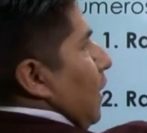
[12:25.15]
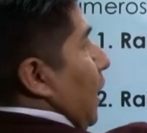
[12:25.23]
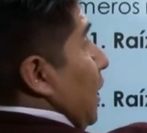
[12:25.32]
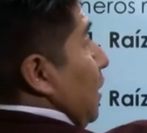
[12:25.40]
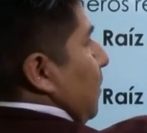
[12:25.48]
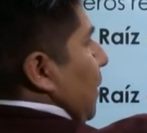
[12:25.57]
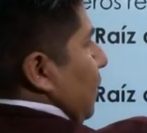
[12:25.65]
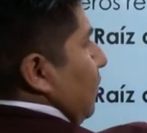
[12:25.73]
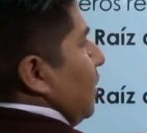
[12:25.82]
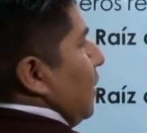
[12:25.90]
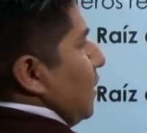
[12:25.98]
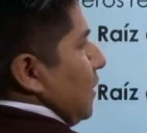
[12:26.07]
A y B,
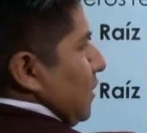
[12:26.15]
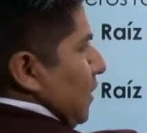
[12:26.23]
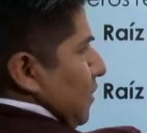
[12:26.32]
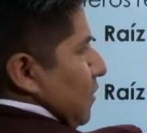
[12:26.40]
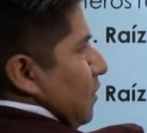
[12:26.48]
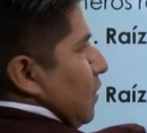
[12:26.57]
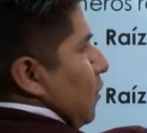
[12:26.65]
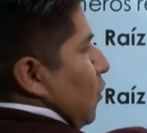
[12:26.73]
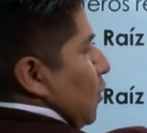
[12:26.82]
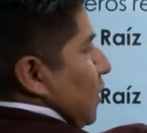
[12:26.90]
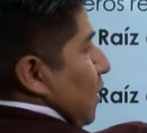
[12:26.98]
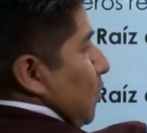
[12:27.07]
es decir,
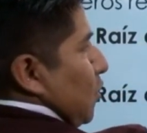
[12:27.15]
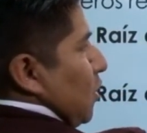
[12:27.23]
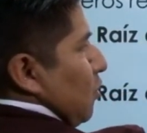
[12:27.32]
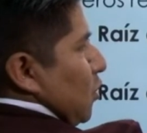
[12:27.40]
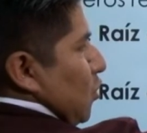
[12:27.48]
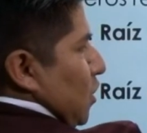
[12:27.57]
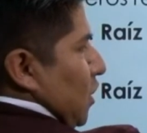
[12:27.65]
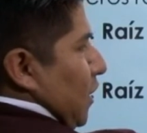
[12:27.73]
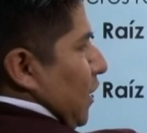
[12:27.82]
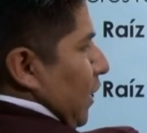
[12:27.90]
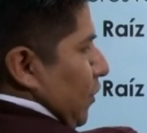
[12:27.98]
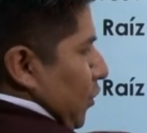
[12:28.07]
los términos de nuestro
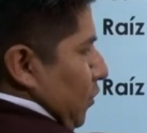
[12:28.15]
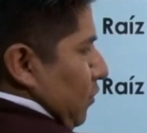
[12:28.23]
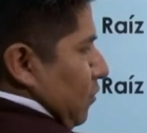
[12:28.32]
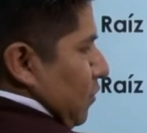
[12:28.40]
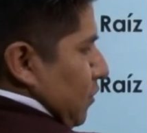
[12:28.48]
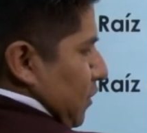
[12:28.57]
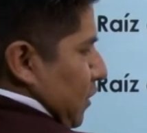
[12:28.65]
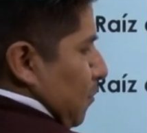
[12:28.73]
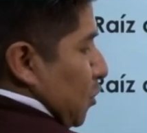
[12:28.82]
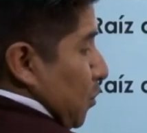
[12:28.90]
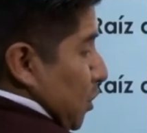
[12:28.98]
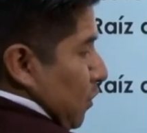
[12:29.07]
radicando, que
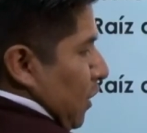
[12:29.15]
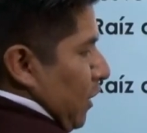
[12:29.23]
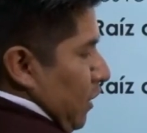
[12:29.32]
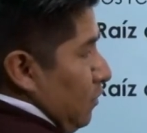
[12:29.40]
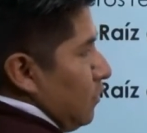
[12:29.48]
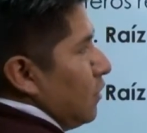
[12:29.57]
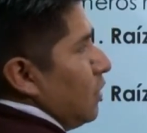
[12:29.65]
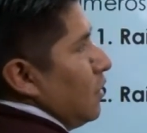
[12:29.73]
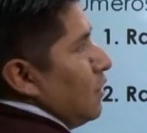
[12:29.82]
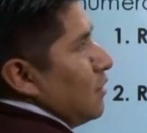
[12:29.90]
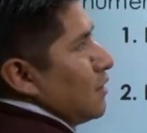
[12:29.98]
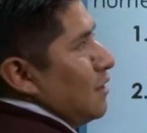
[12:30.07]
hemos puesto acá
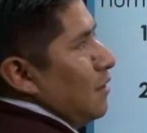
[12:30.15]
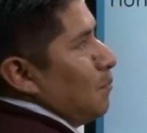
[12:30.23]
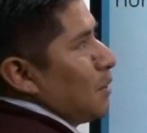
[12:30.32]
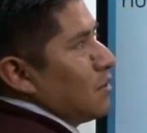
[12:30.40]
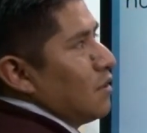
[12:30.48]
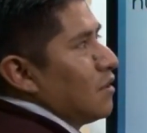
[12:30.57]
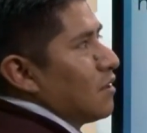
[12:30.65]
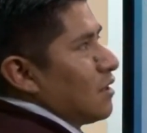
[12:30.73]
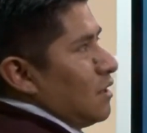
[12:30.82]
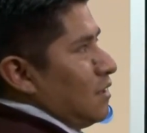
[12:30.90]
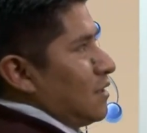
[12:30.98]
siempre tienen que